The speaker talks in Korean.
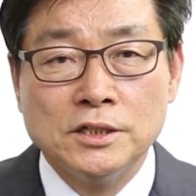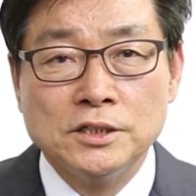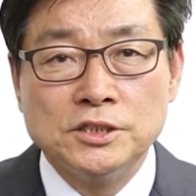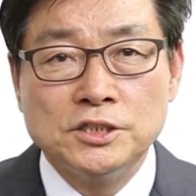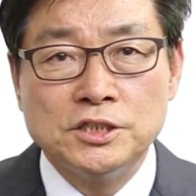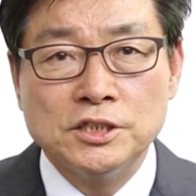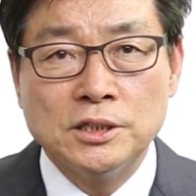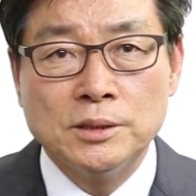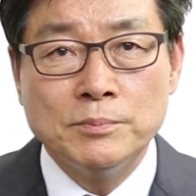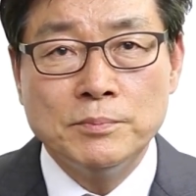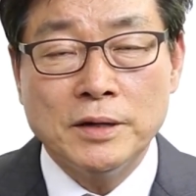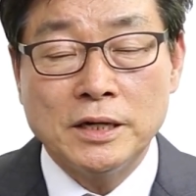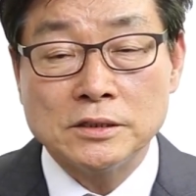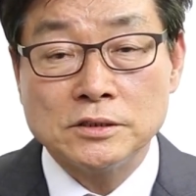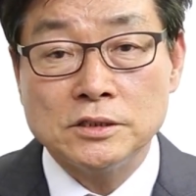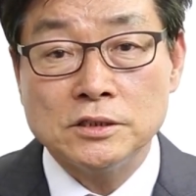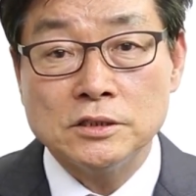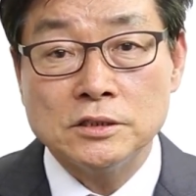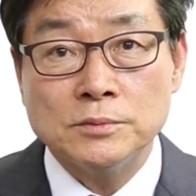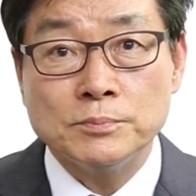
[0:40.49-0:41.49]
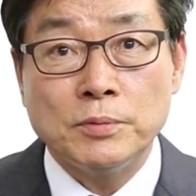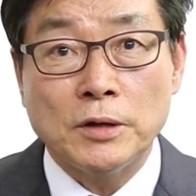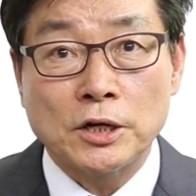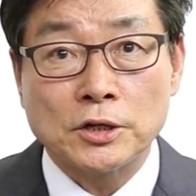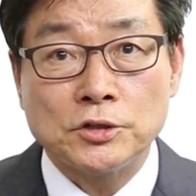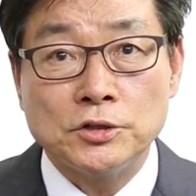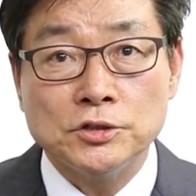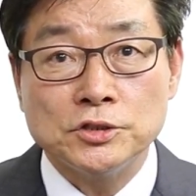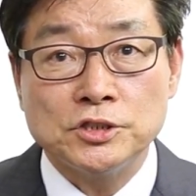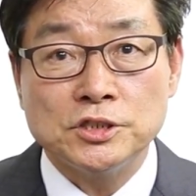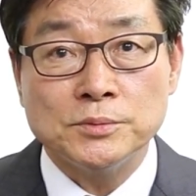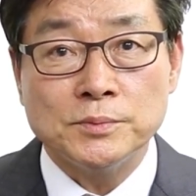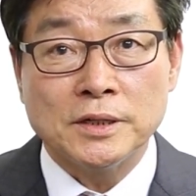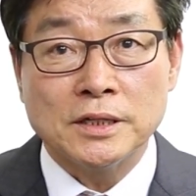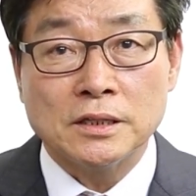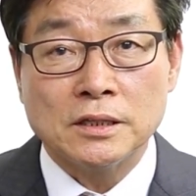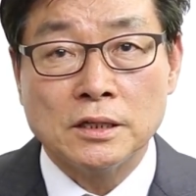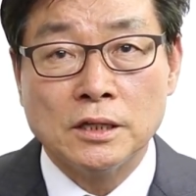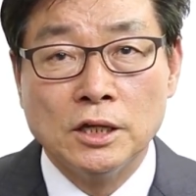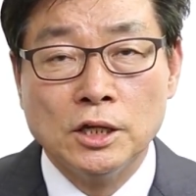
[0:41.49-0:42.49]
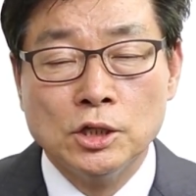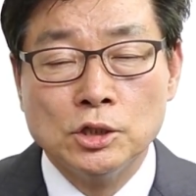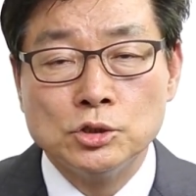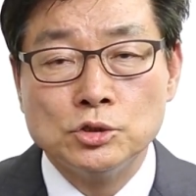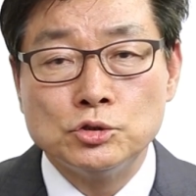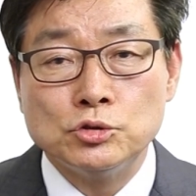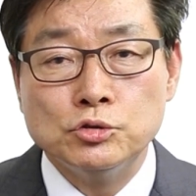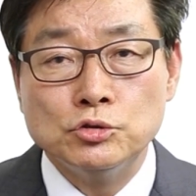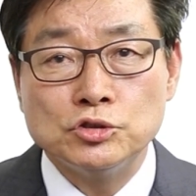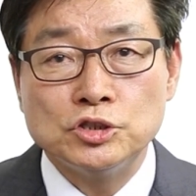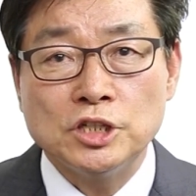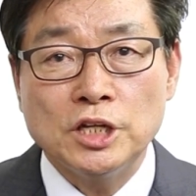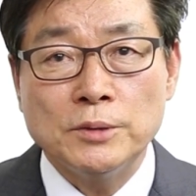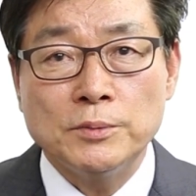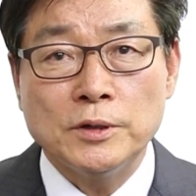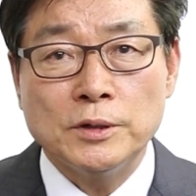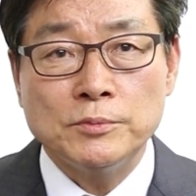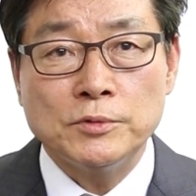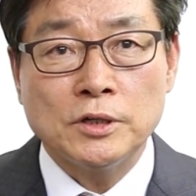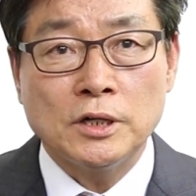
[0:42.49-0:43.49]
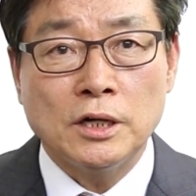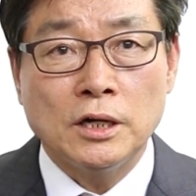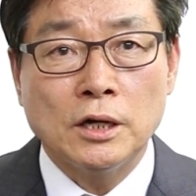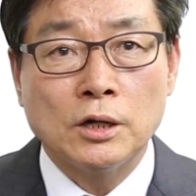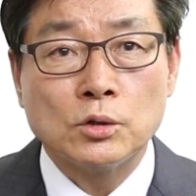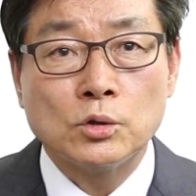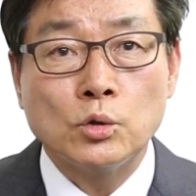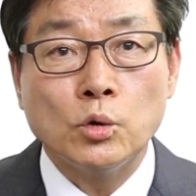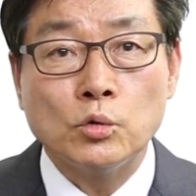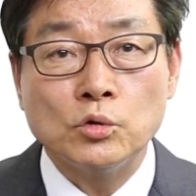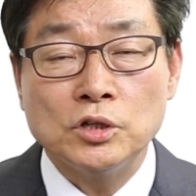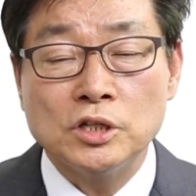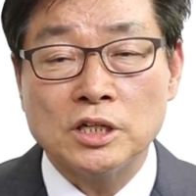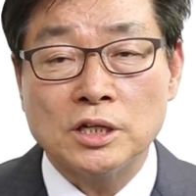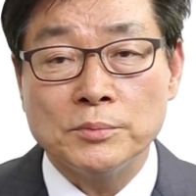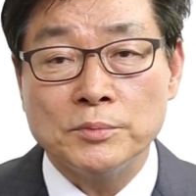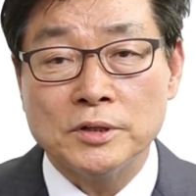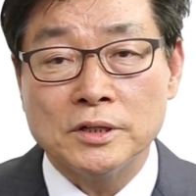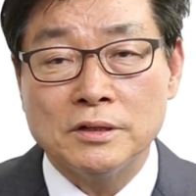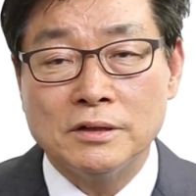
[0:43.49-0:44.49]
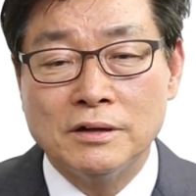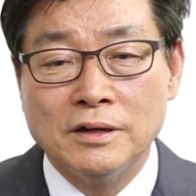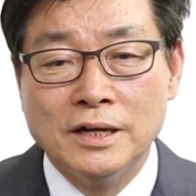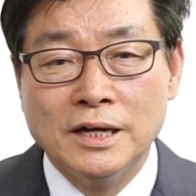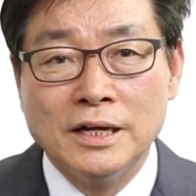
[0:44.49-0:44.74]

시험 방식은 바뀌었지만 출제 범위가 동일하며